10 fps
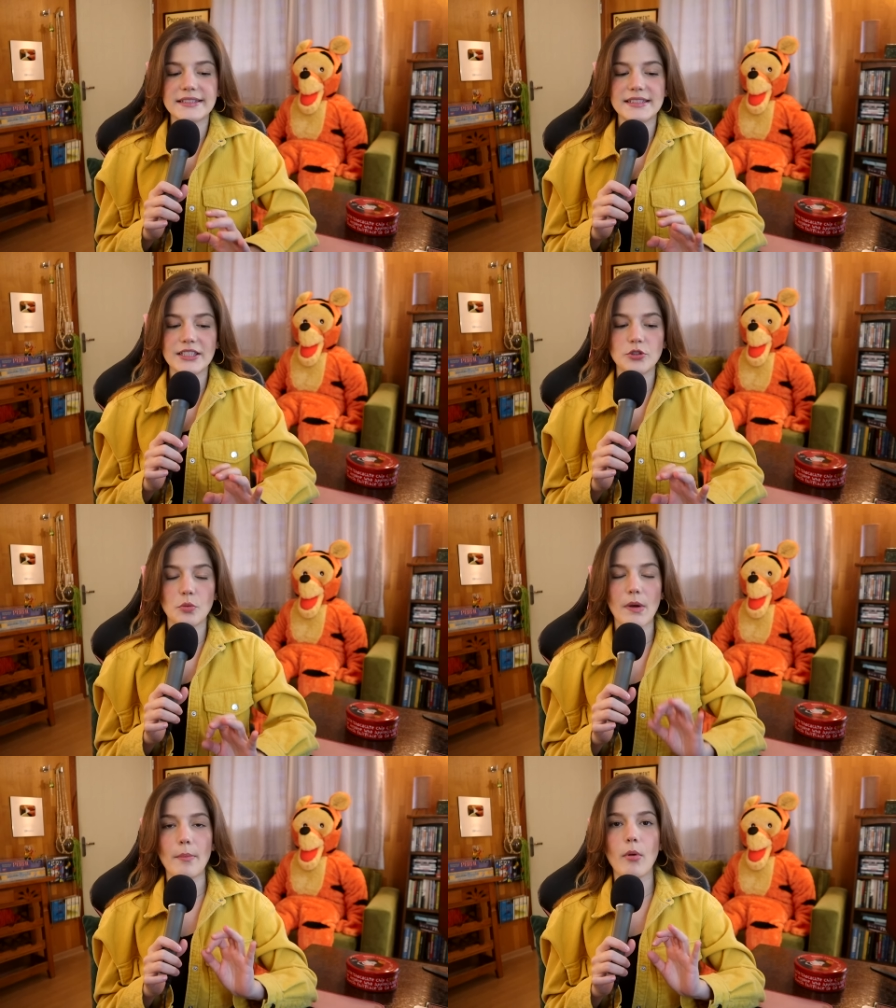sido
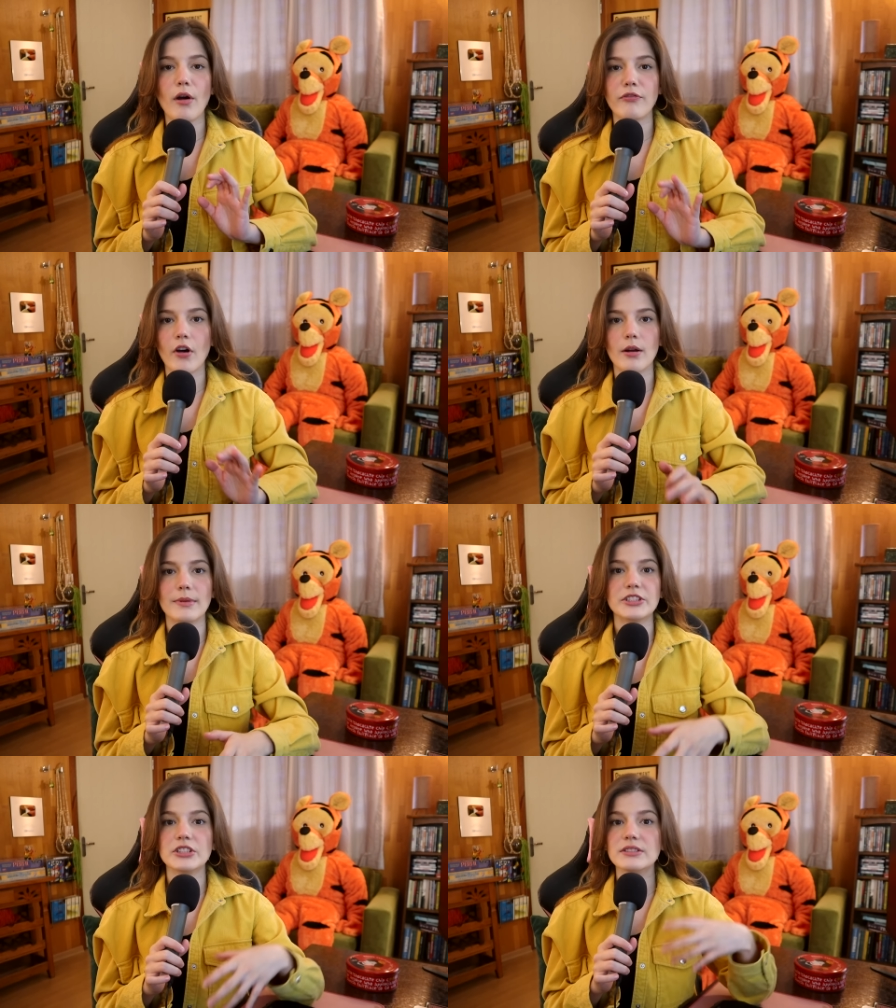uma boa
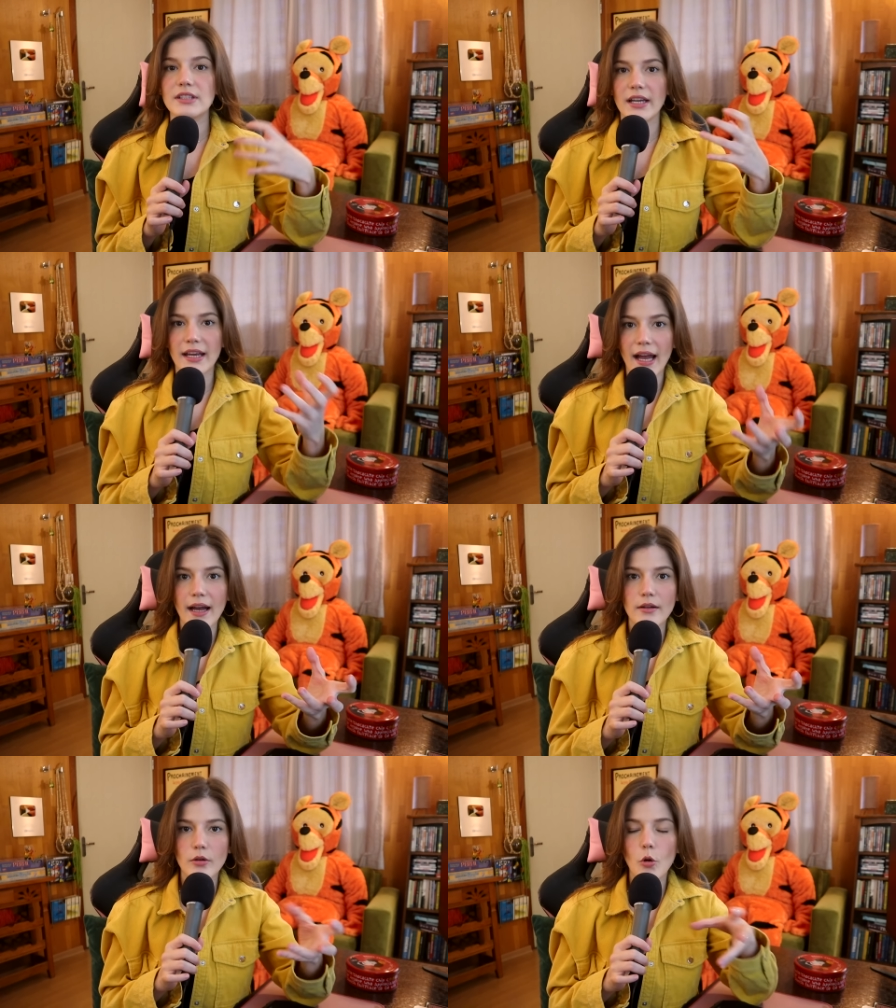forma de
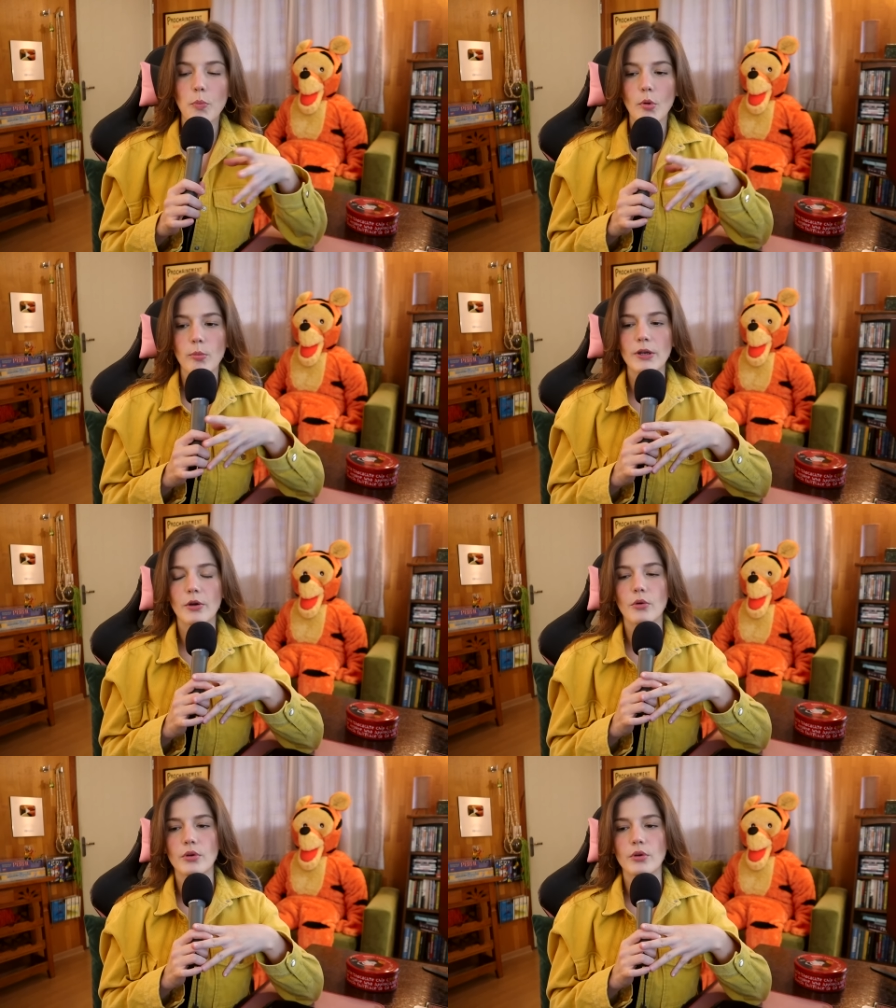intrigar o público